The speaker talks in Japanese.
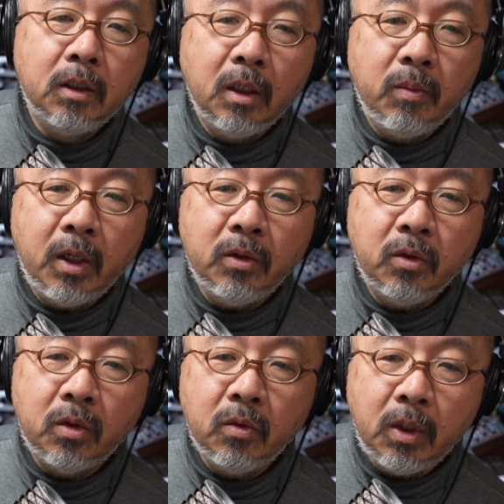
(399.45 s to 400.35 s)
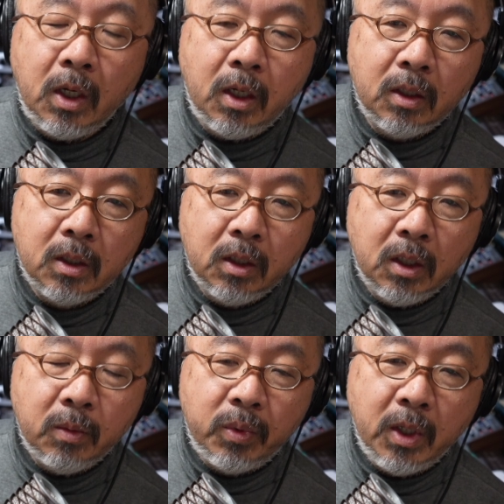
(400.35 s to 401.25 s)
で場合によっては
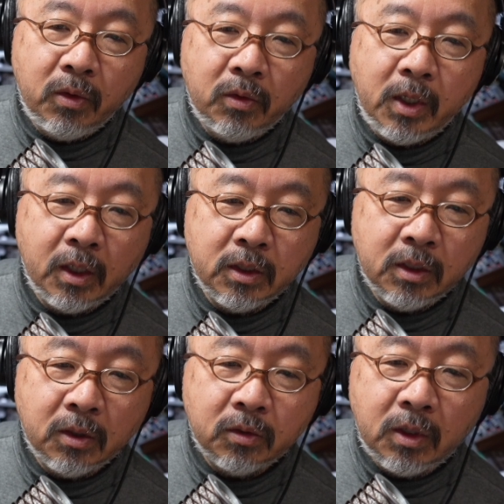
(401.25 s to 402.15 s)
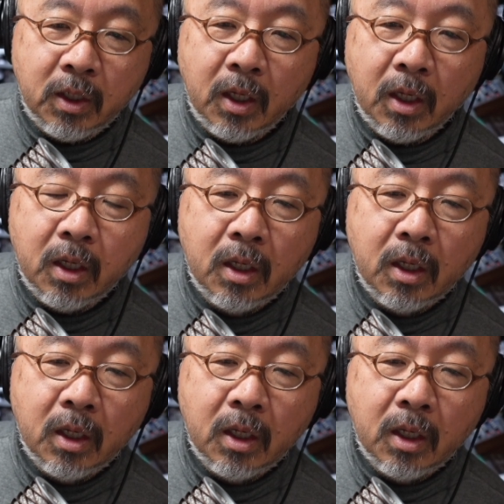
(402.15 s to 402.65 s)
ピアノだけじゃなくて